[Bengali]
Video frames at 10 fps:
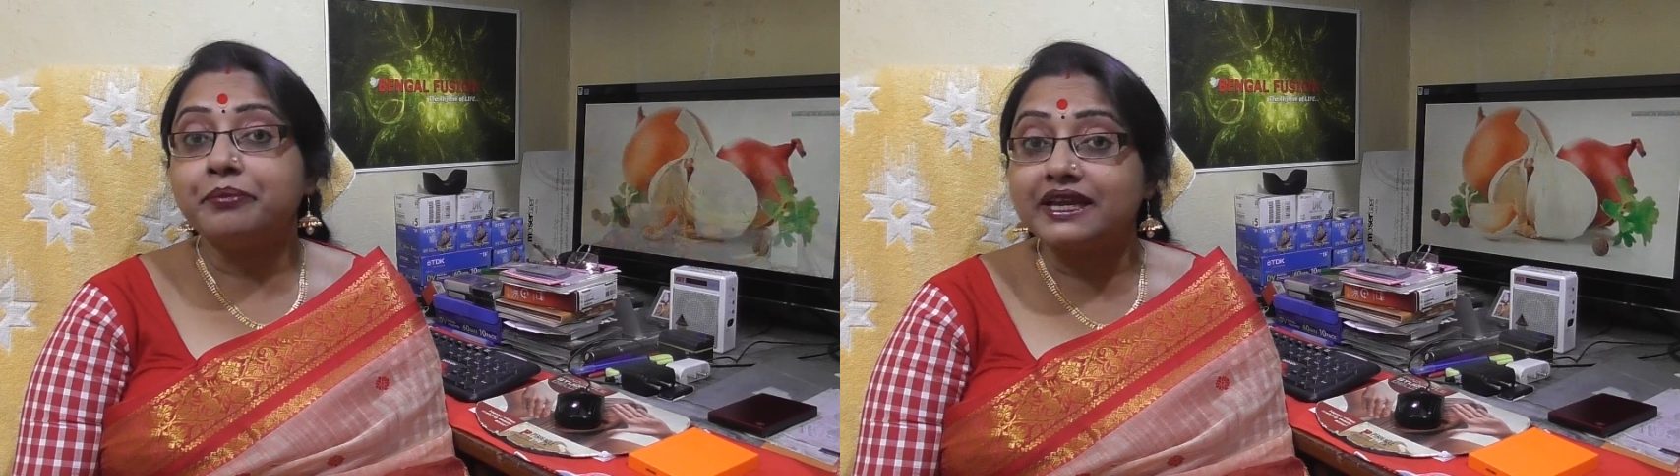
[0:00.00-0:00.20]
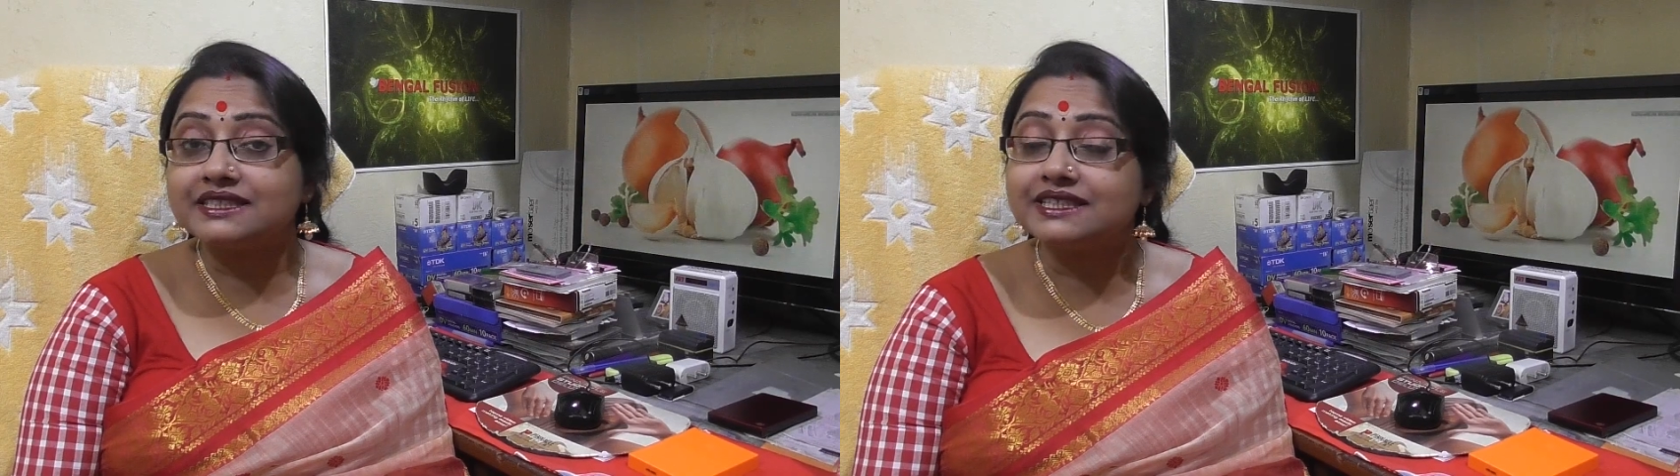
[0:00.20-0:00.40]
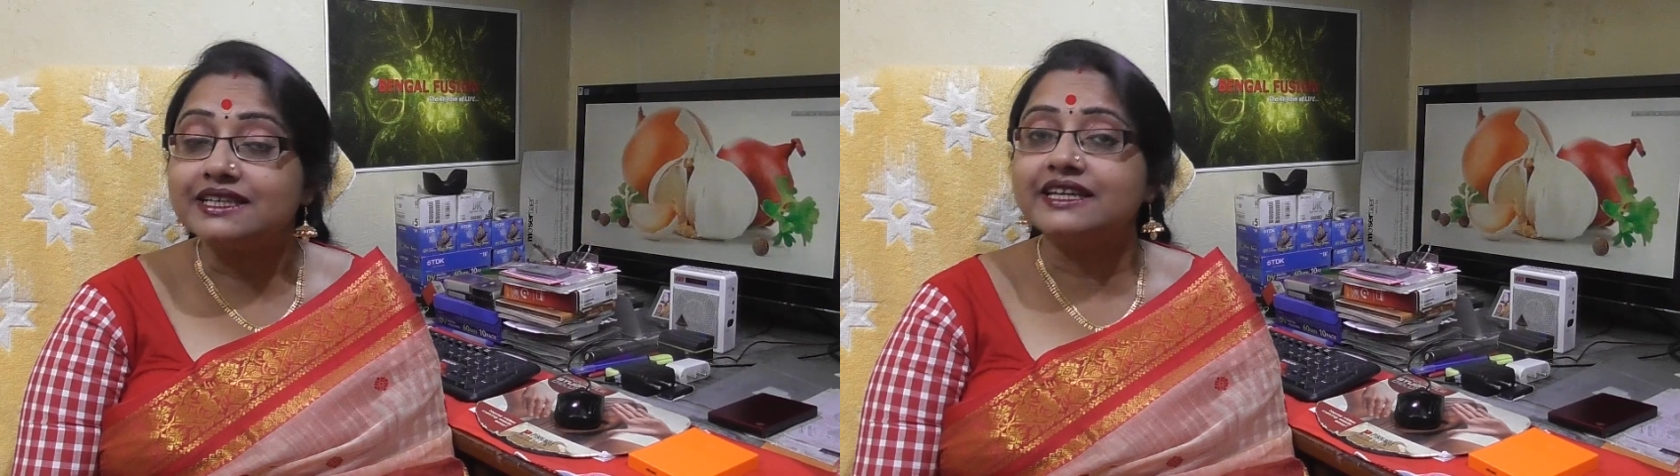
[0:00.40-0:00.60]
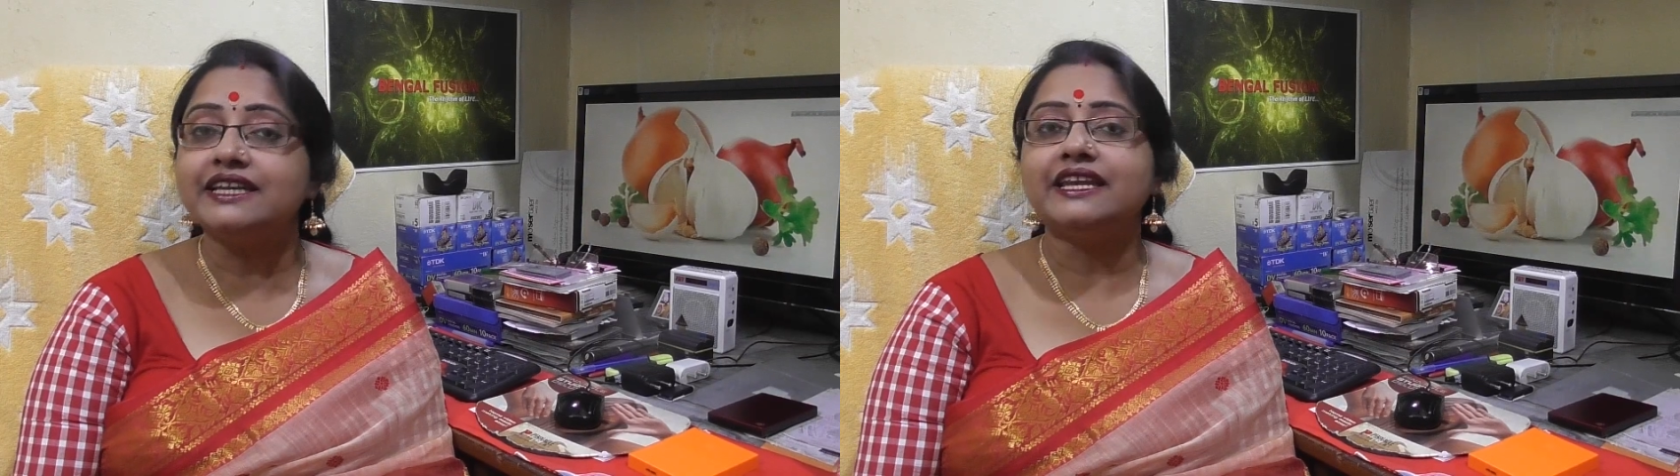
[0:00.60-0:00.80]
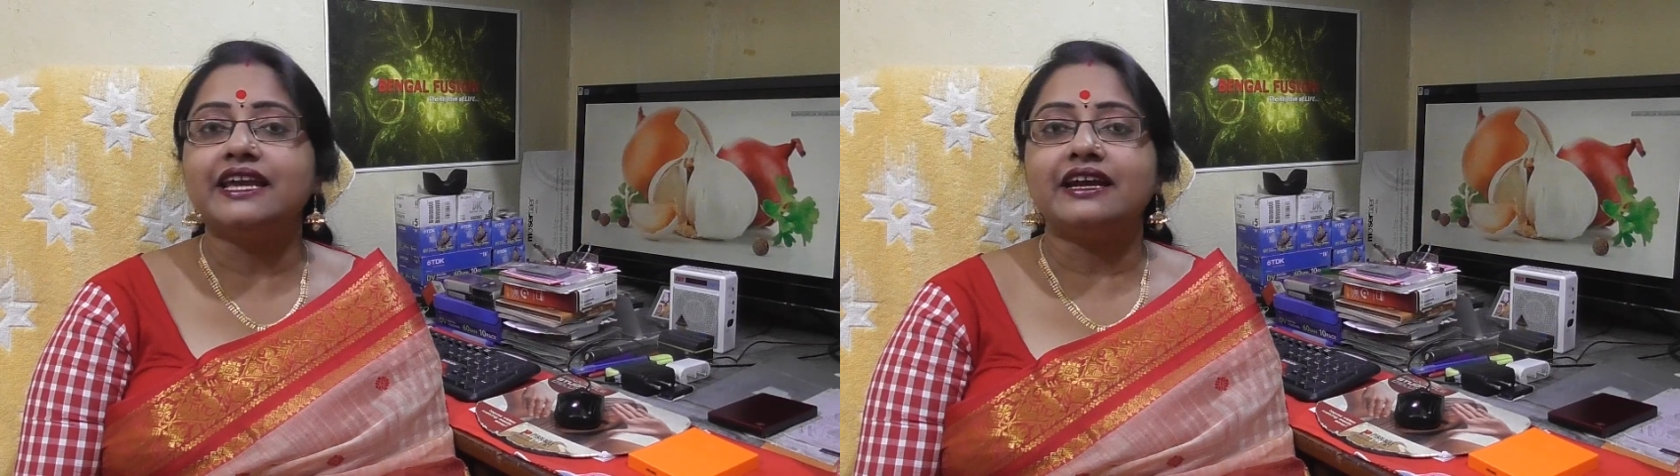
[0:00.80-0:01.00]
বেশি
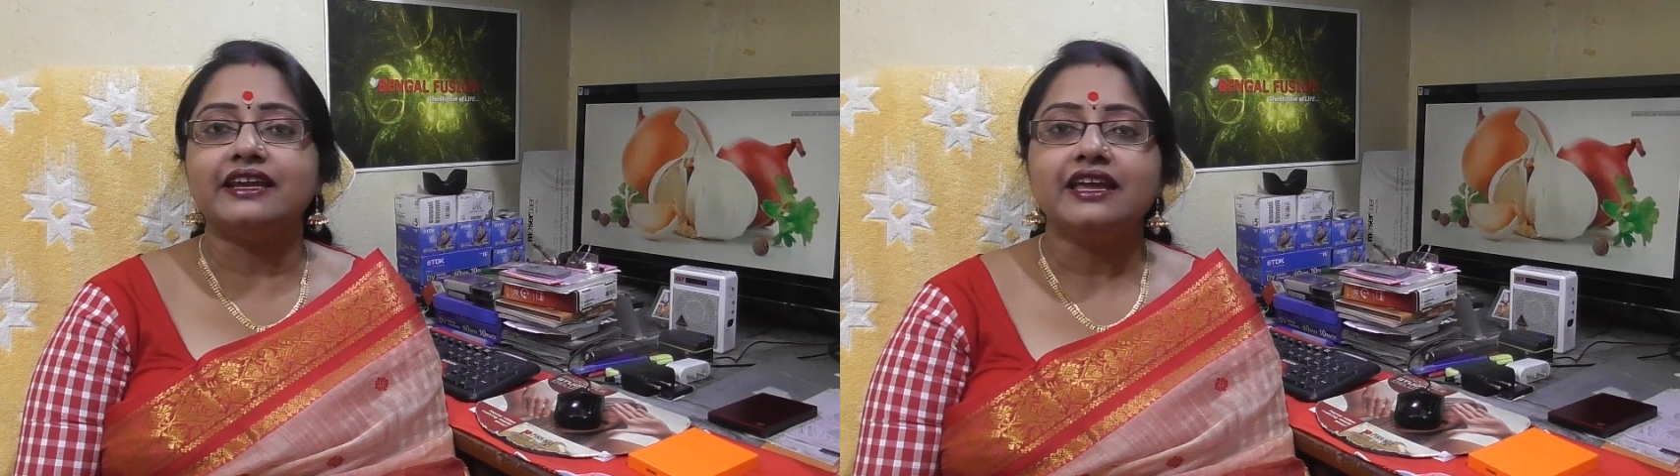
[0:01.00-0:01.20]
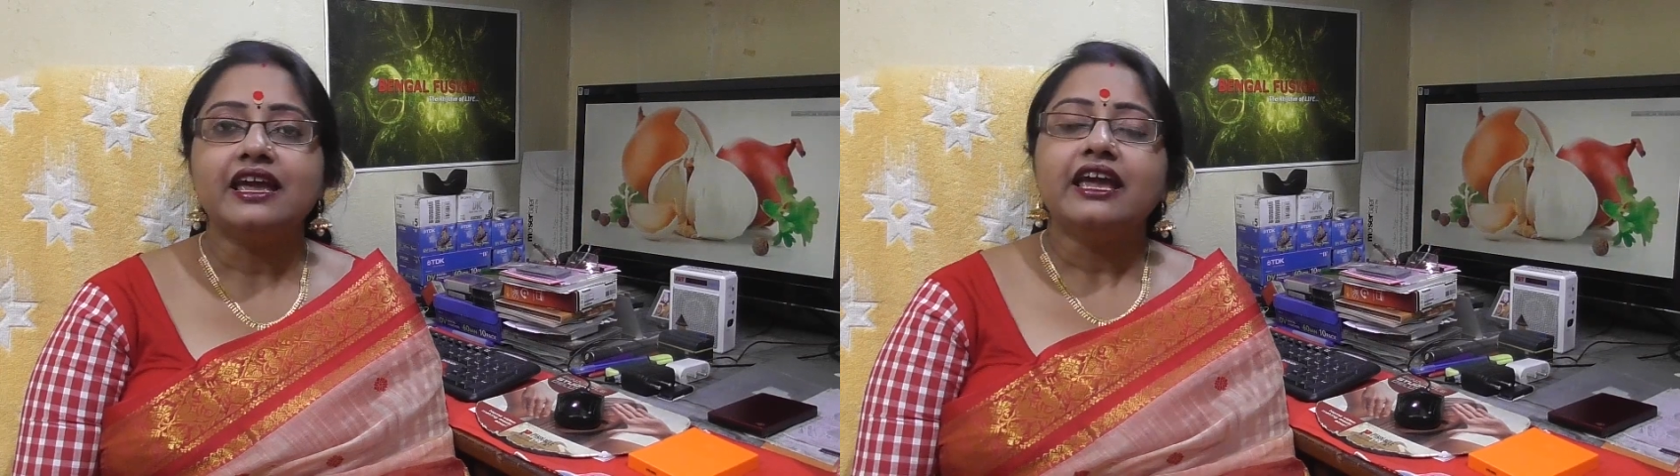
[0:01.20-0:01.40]
কিনে আনি